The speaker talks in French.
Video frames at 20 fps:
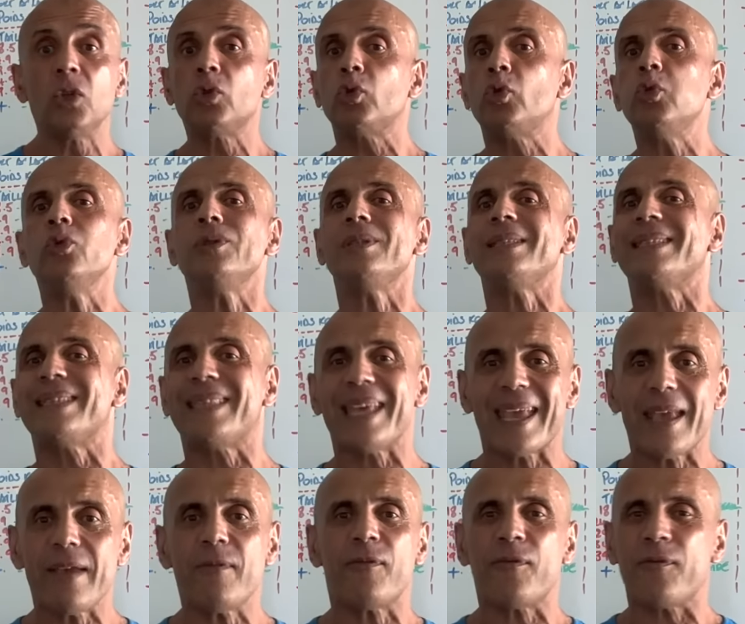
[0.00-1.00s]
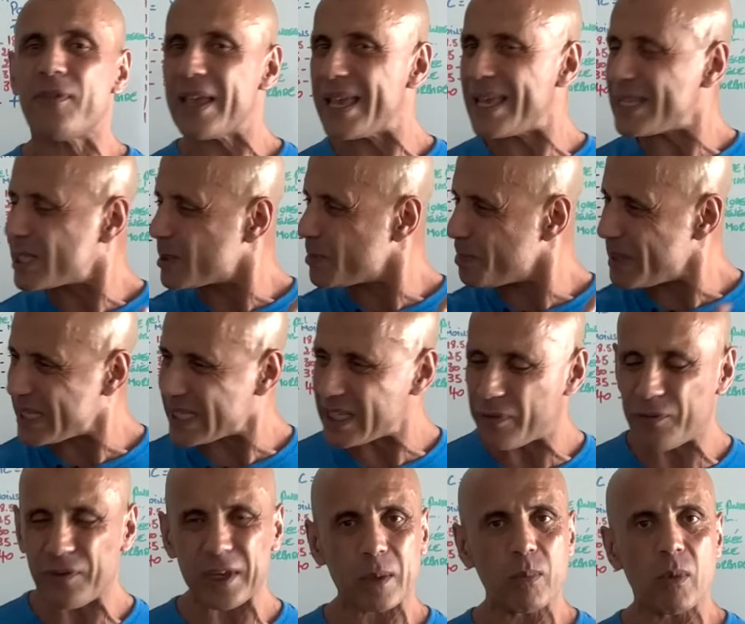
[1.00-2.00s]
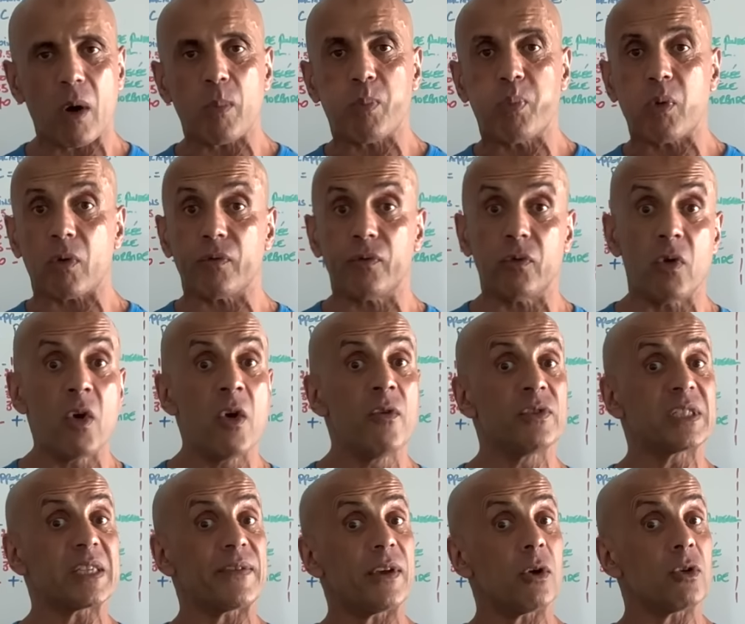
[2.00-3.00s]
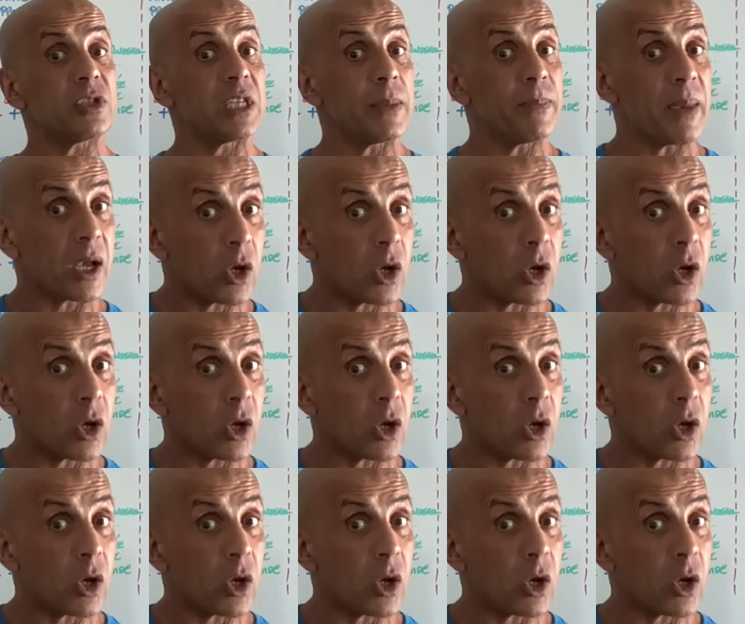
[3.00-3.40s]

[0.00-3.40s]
Tout est fait spécifiquement pour vous. Vous avez aussi mes